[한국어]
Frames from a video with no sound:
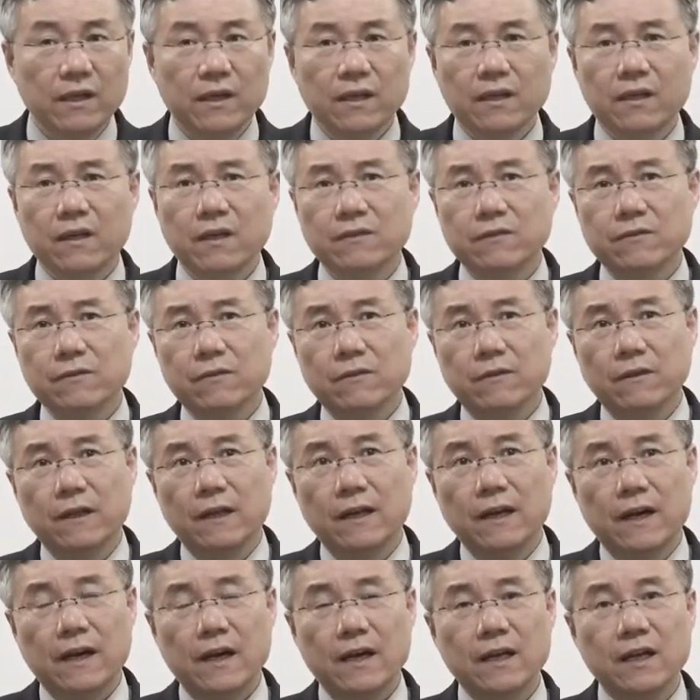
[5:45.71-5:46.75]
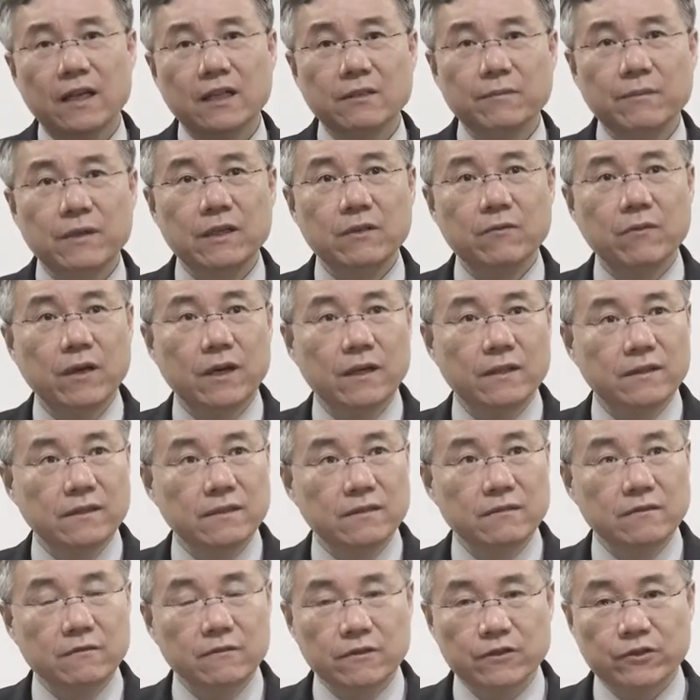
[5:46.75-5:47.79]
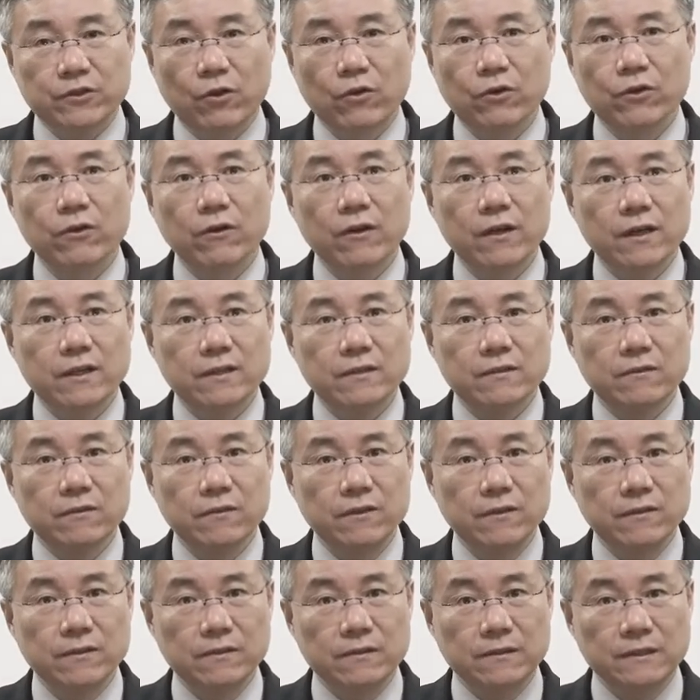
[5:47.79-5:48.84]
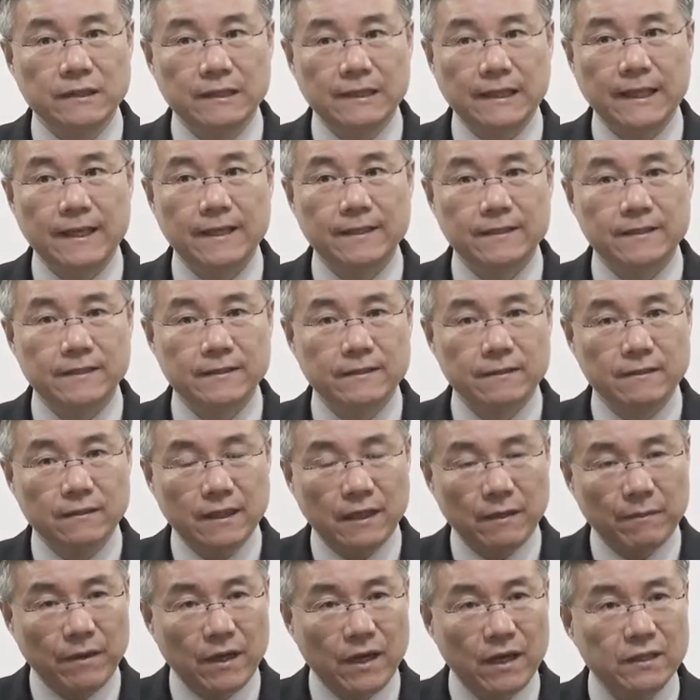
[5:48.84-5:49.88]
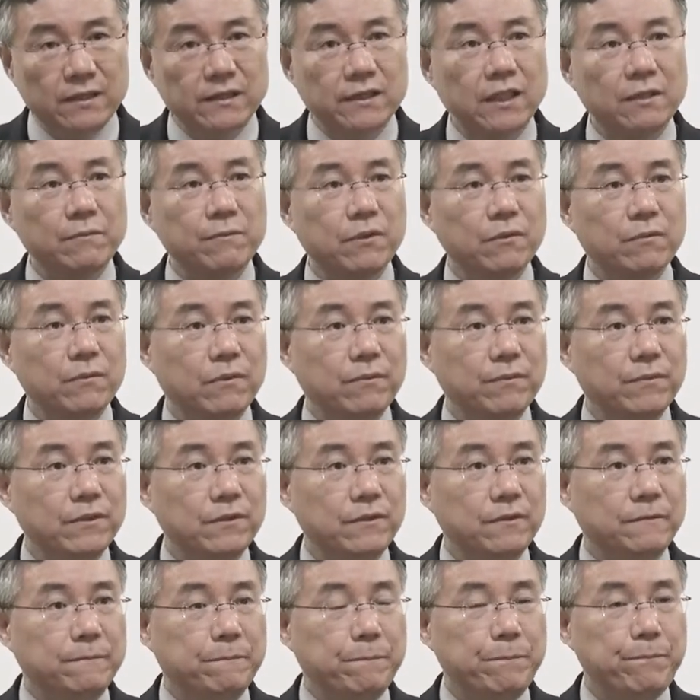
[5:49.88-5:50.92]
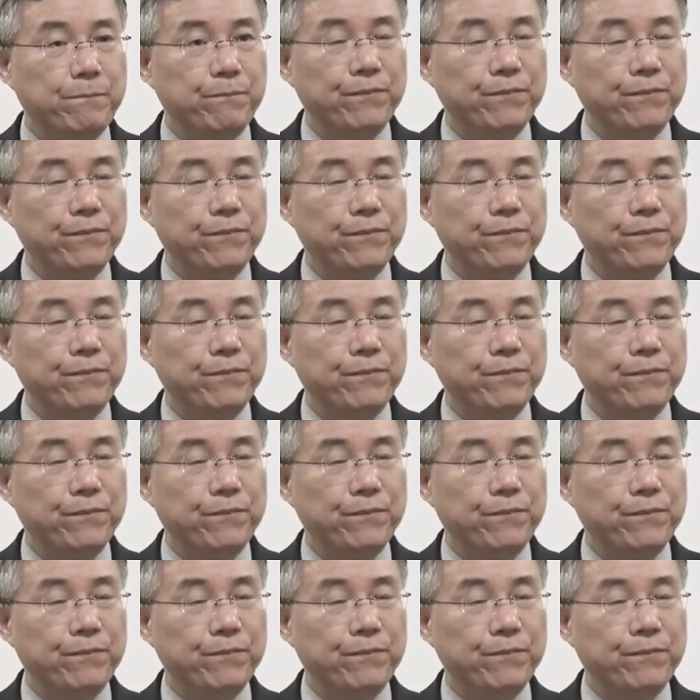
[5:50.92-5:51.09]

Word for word: 그래서 하나님의 이와 같은 그 성경 안에 들어있는 이 계시들을 가만히 살펴보면